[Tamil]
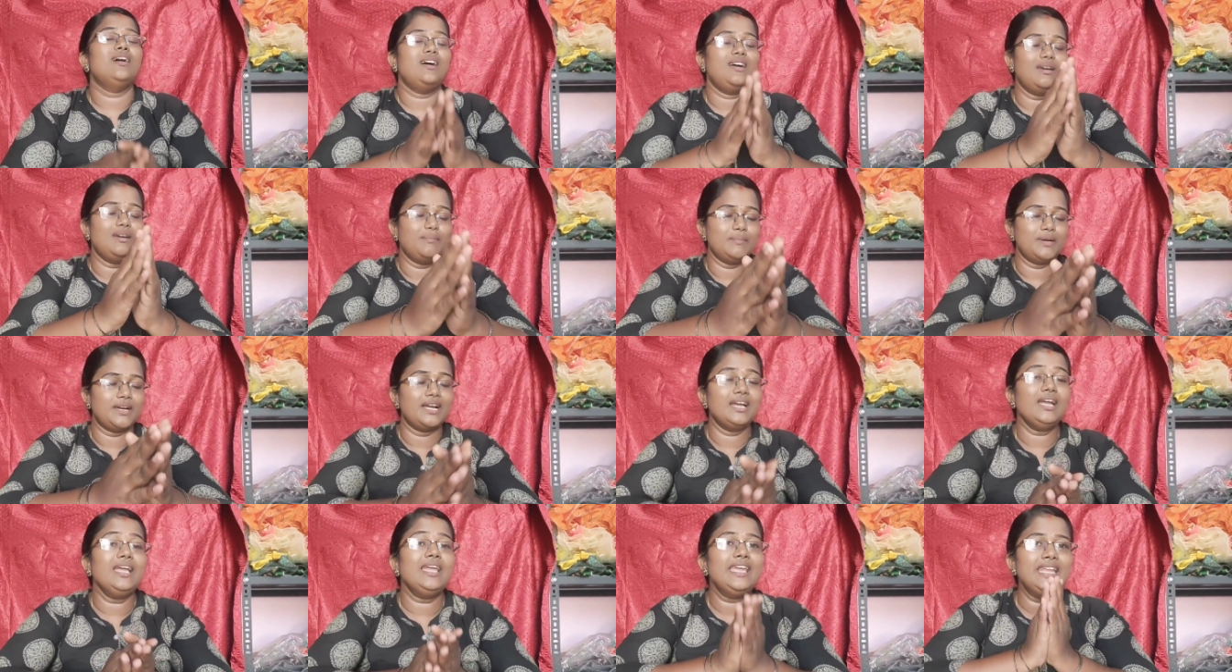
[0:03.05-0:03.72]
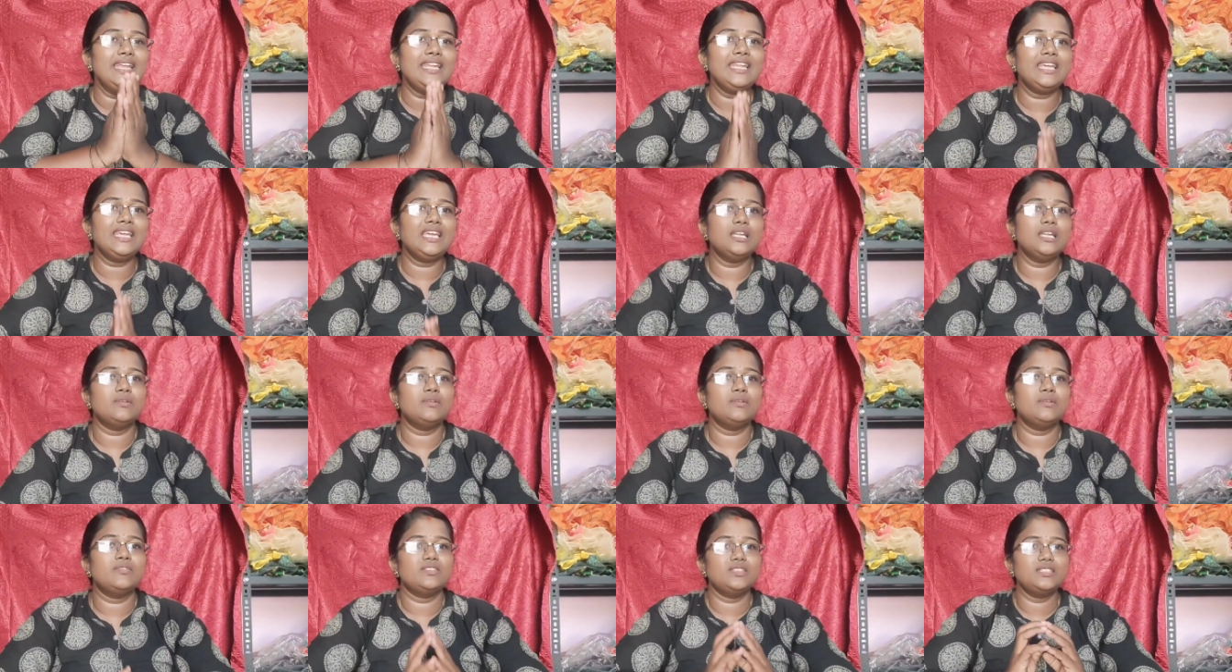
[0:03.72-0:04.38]
ஆமாங்க இன்றைக்கி
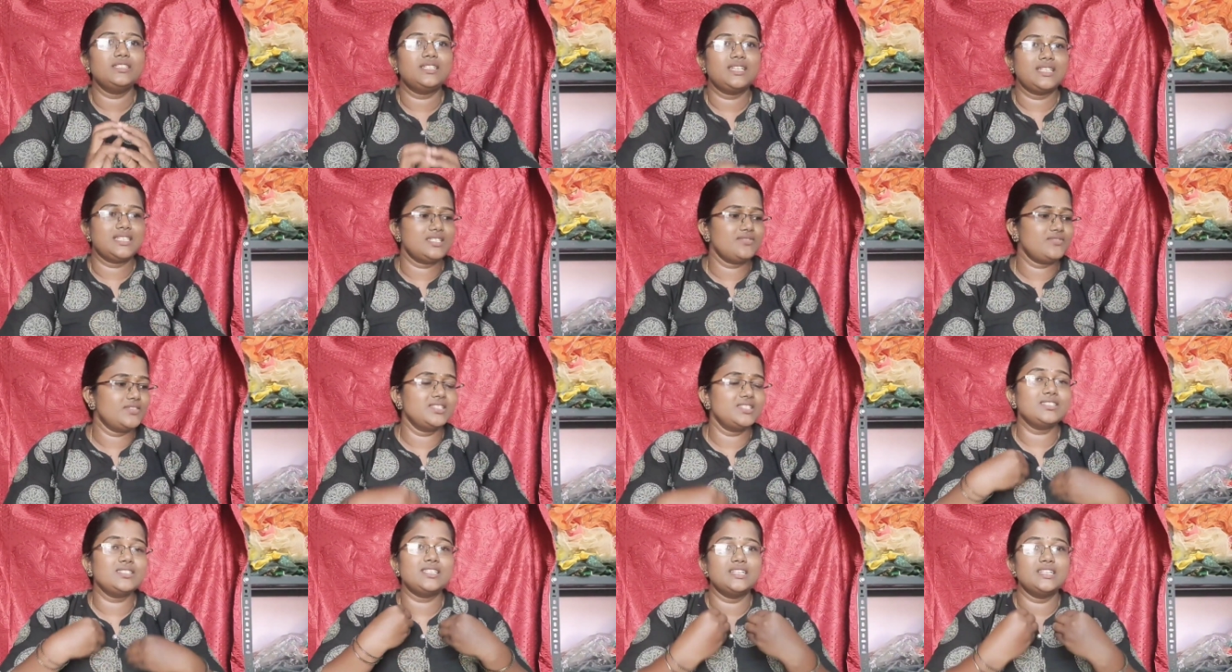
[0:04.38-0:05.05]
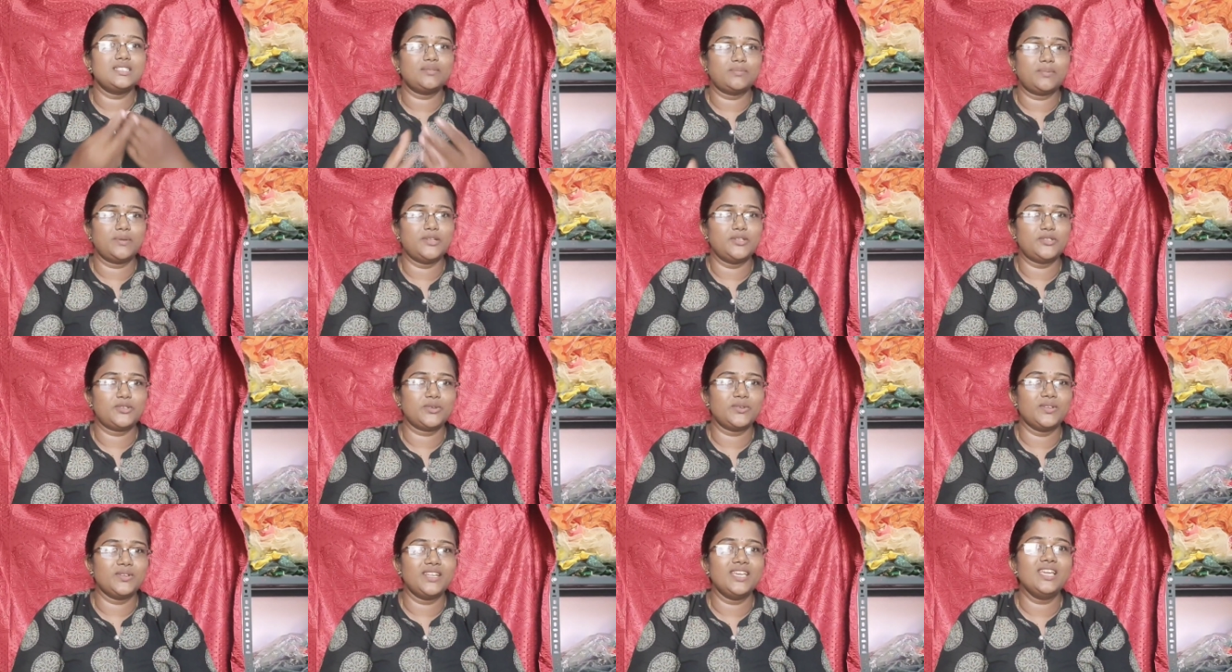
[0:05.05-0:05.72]
நம்ம வந்து ட்ரெஸ் வந்து சேல்ஸ்
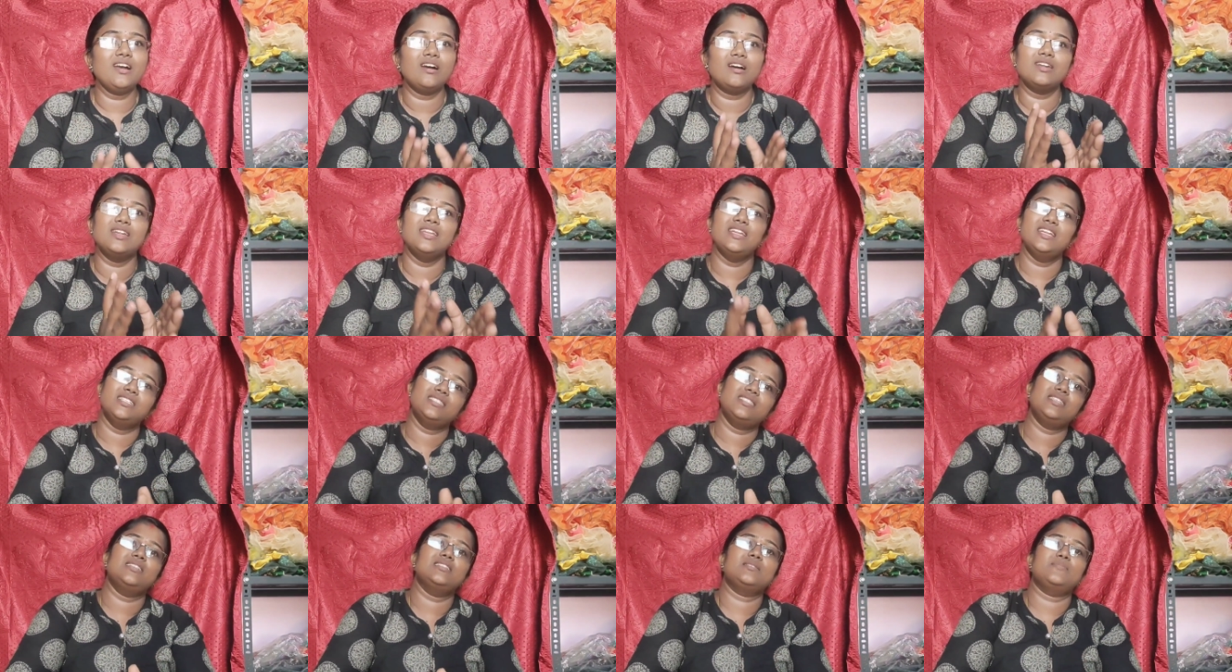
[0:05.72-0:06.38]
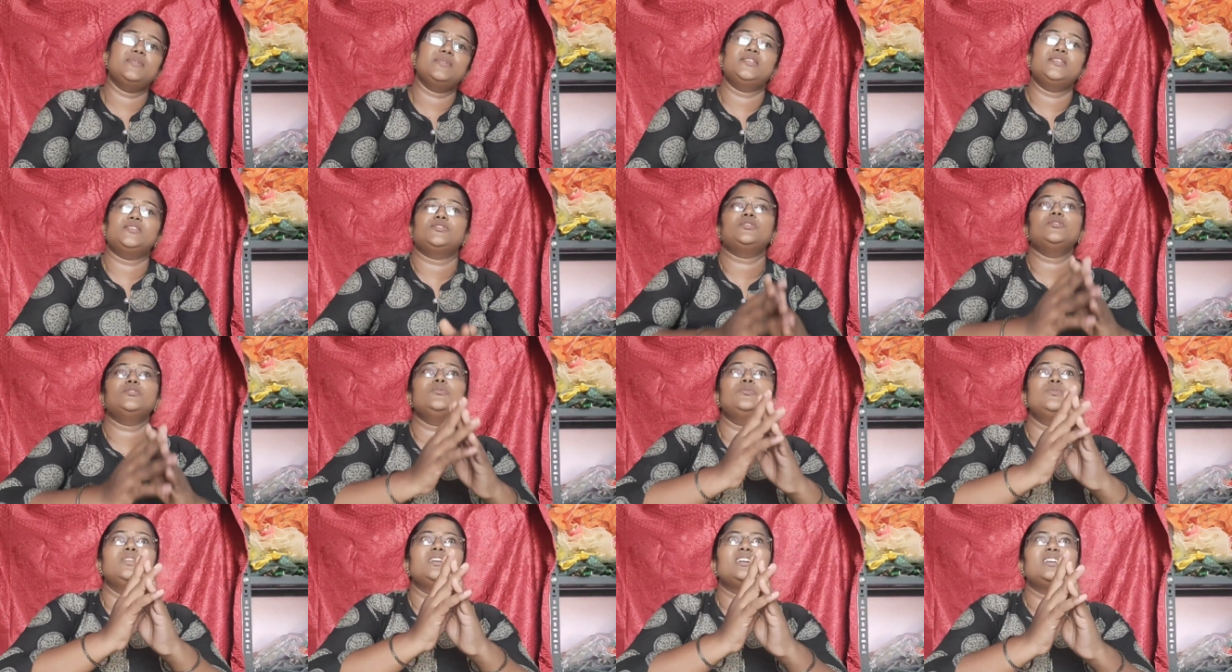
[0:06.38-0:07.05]
பண்ணிகிட்ருக்கோம் இல்லையா ஆன்லைனில் சேல்ஸ்
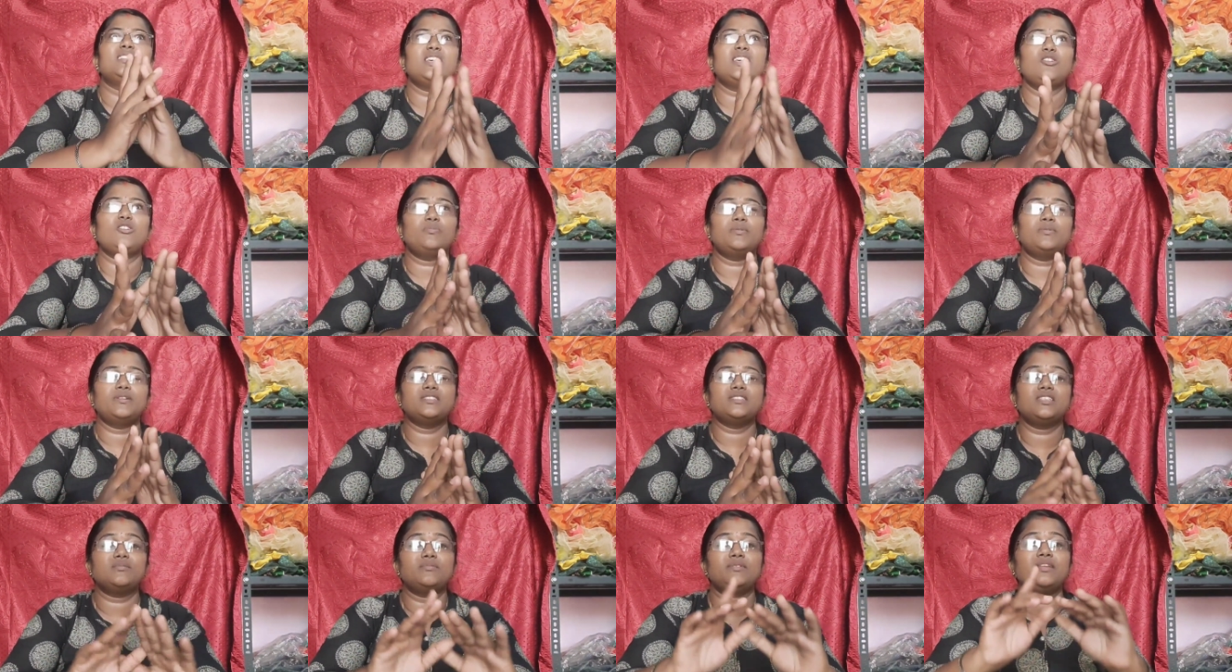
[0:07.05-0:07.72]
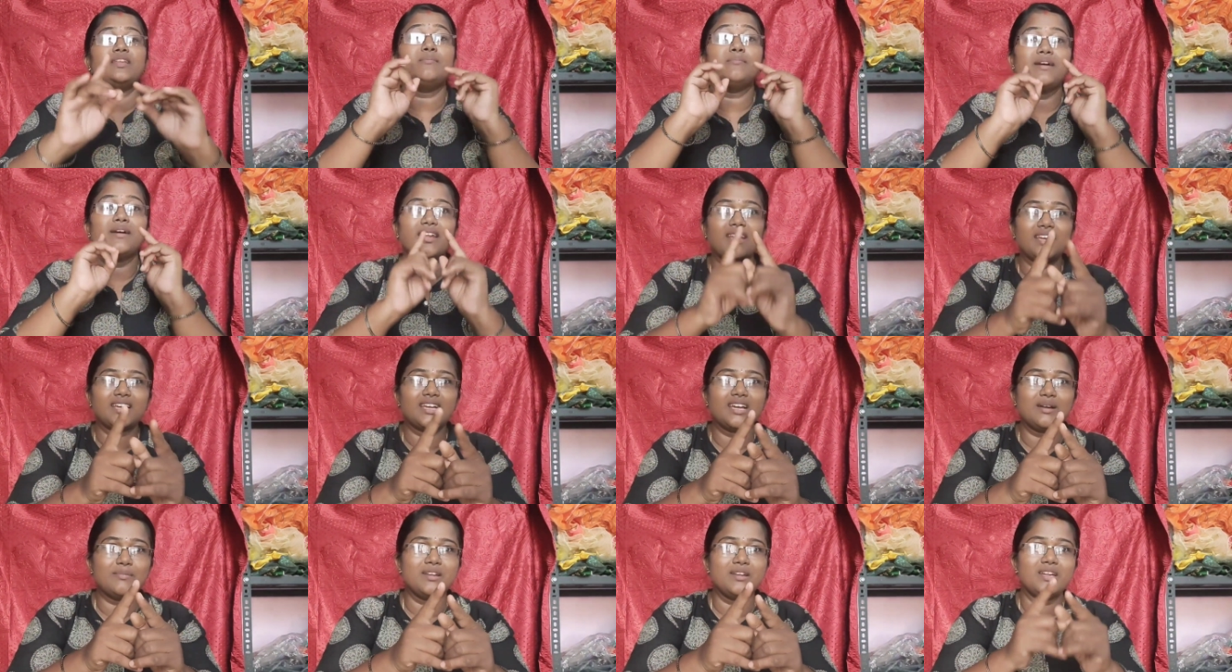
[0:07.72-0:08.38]
இருக்கோம் உங்களுக்கு தேவைப்பட்டுச்சு அப்படின்னா
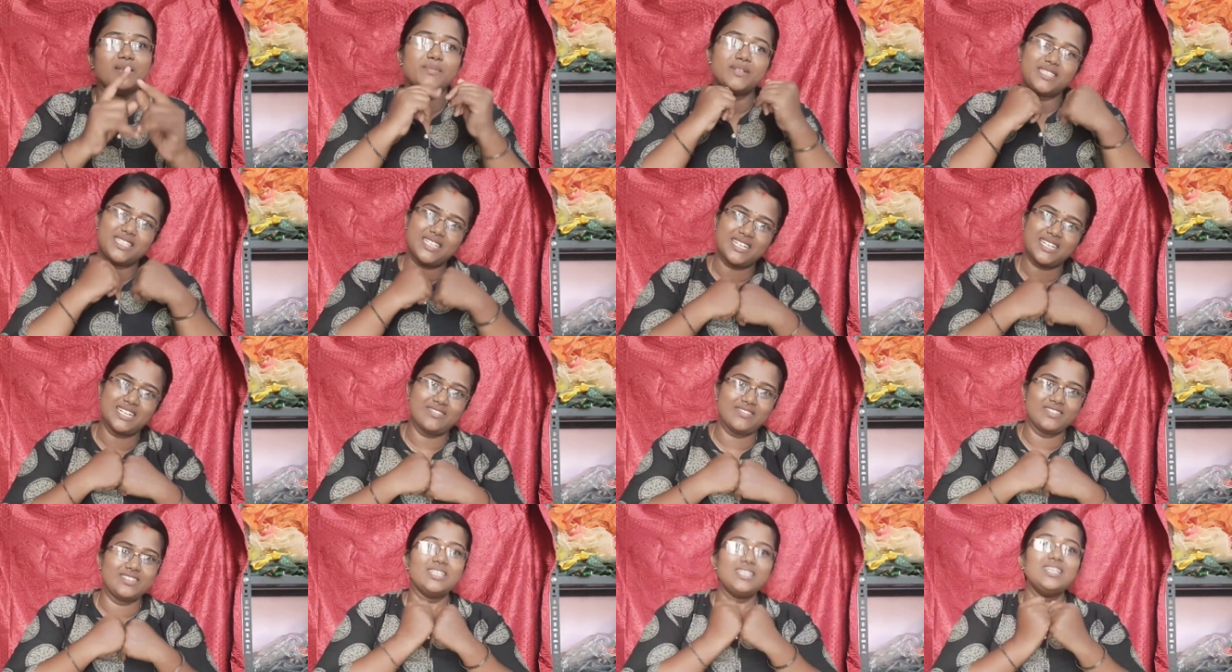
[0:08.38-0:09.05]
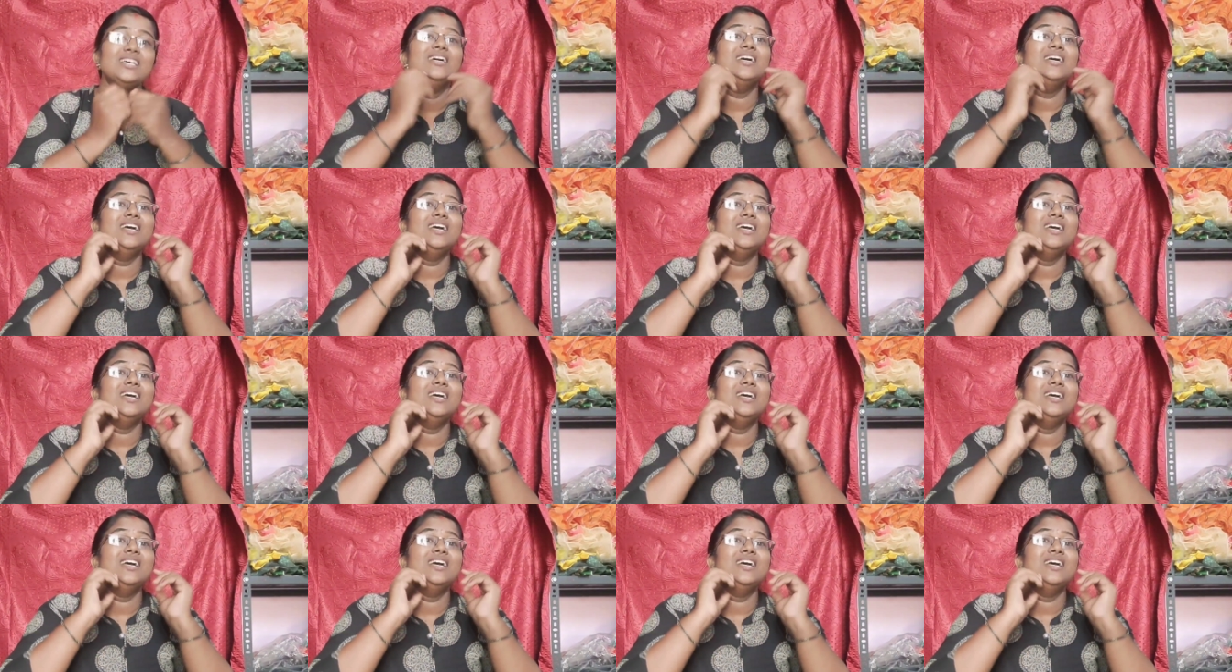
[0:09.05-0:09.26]
மறக்காமல் நம்ம சேனலை வந்து